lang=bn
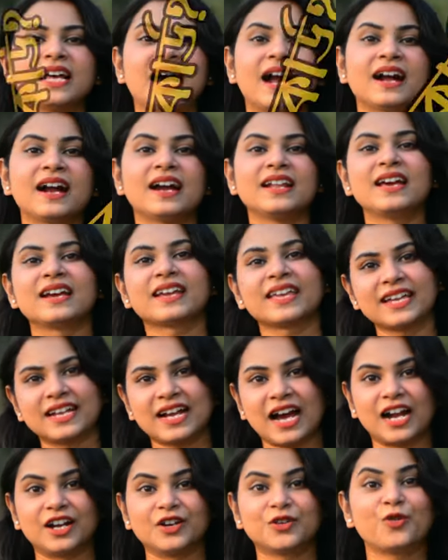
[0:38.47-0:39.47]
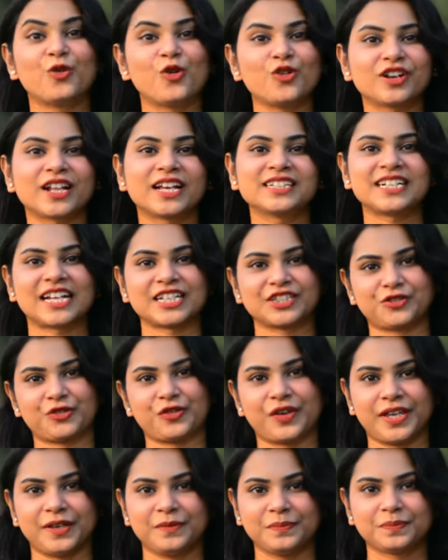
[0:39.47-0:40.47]
টাকা নাকি কার্ড কোনটা
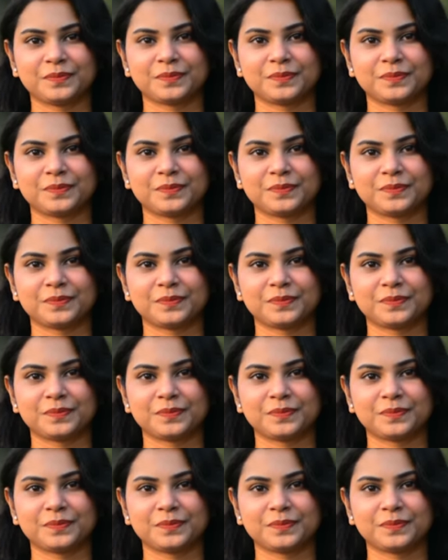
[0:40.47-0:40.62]
সাশ্রয়ী